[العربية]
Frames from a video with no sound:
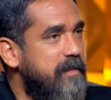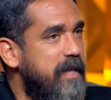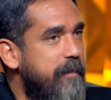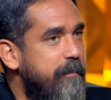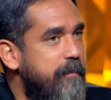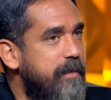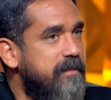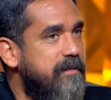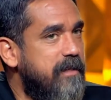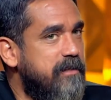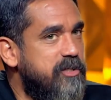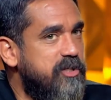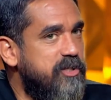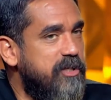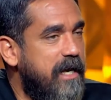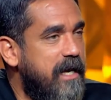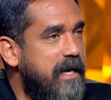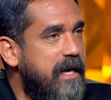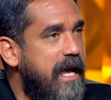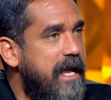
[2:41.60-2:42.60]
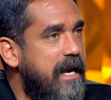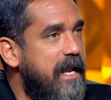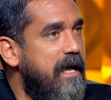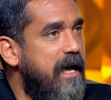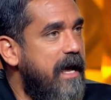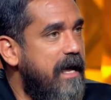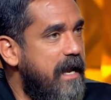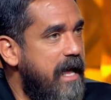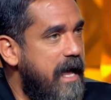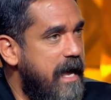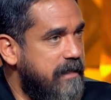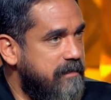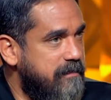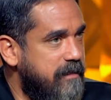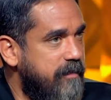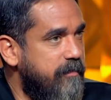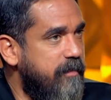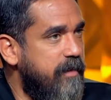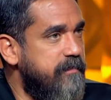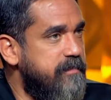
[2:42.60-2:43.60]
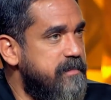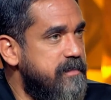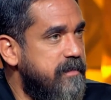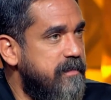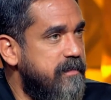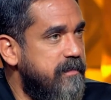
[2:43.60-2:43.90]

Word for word: بتحب انت تشتغل على على حاجتك بنفسك